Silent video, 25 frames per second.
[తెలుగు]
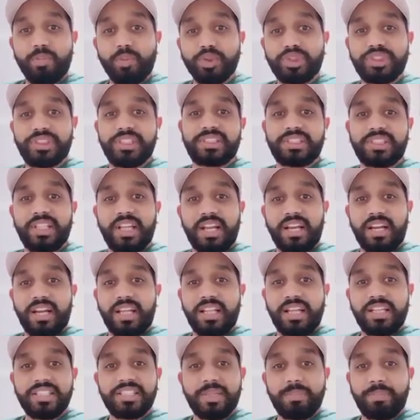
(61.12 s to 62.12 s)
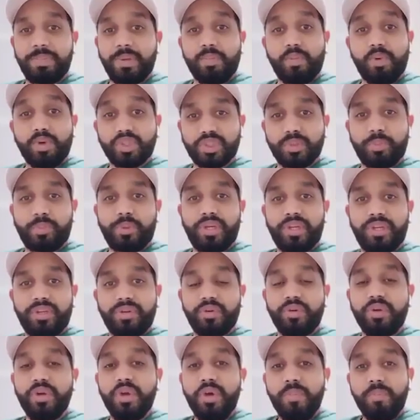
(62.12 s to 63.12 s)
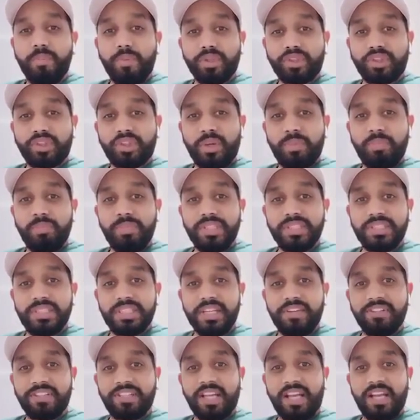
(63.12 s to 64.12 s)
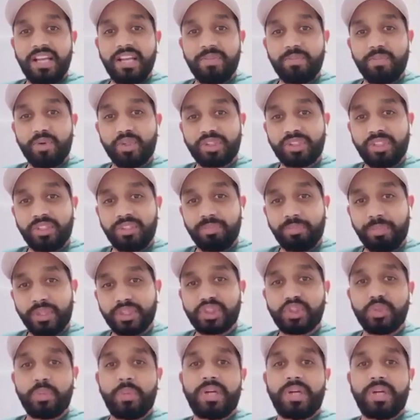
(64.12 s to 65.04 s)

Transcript: ముష్టిస్తున్నారు కదా అని చెప్పి మోసపోయారు మొత్తం మీ జీవితాన్ని మొత్తం భ్రష్టు